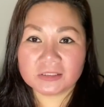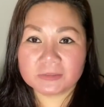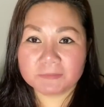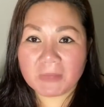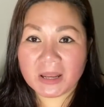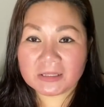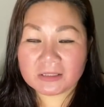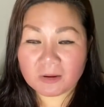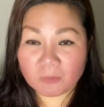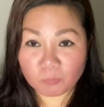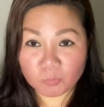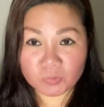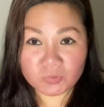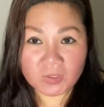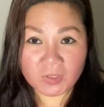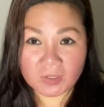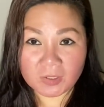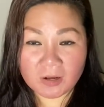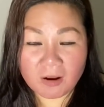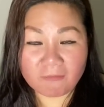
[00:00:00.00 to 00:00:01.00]
ba chồng của
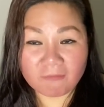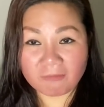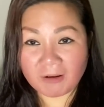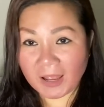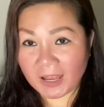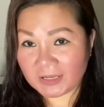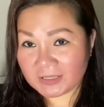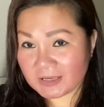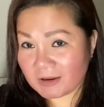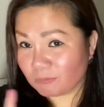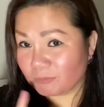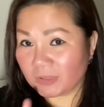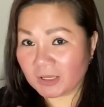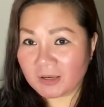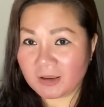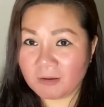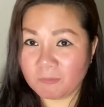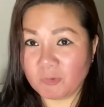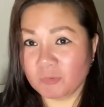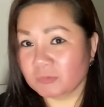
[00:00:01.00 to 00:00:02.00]
thủy không phải chồng thủy
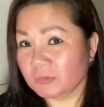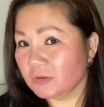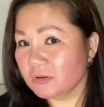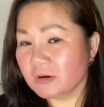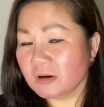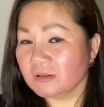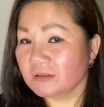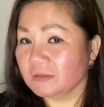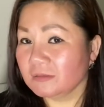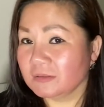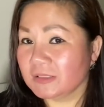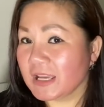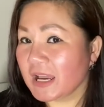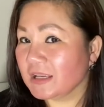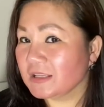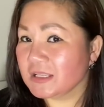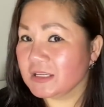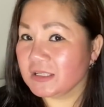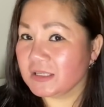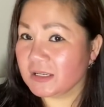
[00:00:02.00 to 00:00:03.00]
là một đứa con
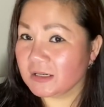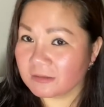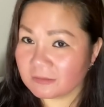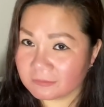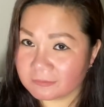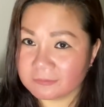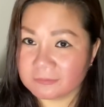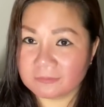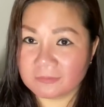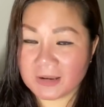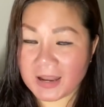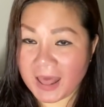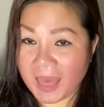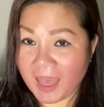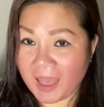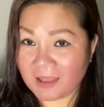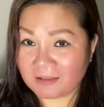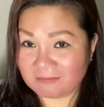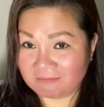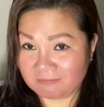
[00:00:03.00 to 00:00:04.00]
trai duy nhất
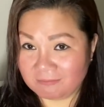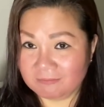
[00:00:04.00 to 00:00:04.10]
là